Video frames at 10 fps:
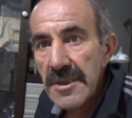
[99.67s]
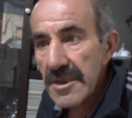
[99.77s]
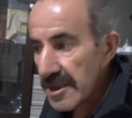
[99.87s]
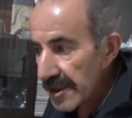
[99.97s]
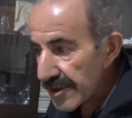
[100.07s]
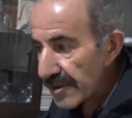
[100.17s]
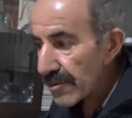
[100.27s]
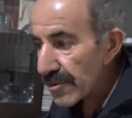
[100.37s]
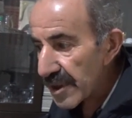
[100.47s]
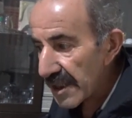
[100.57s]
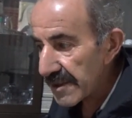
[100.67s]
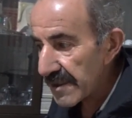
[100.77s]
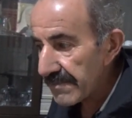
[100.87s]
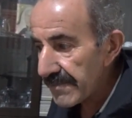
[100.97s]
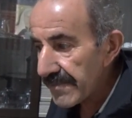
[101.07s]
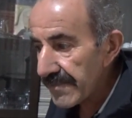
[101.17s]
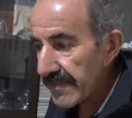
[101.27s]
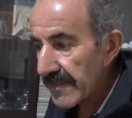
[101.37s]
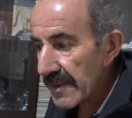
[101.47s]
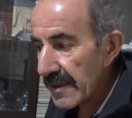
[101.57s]
Kendini kurtar dedim.
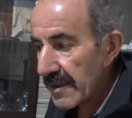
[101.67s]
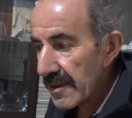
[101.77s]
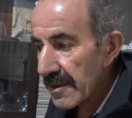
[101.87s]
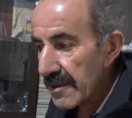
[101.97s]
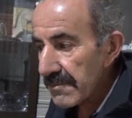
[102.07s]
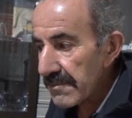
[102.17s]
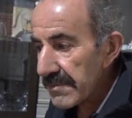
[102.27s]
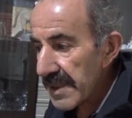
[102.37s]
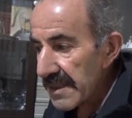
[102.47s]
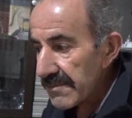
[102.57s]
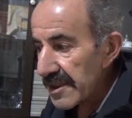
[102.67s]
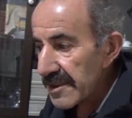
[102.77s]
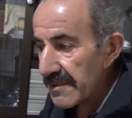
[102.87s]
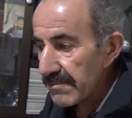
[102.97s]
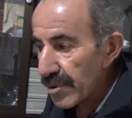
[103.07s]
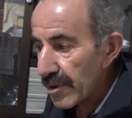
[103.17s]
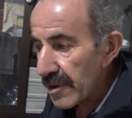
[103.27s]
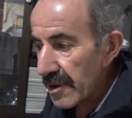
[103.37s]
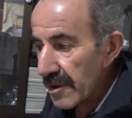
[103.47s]
Benim dediğim bu.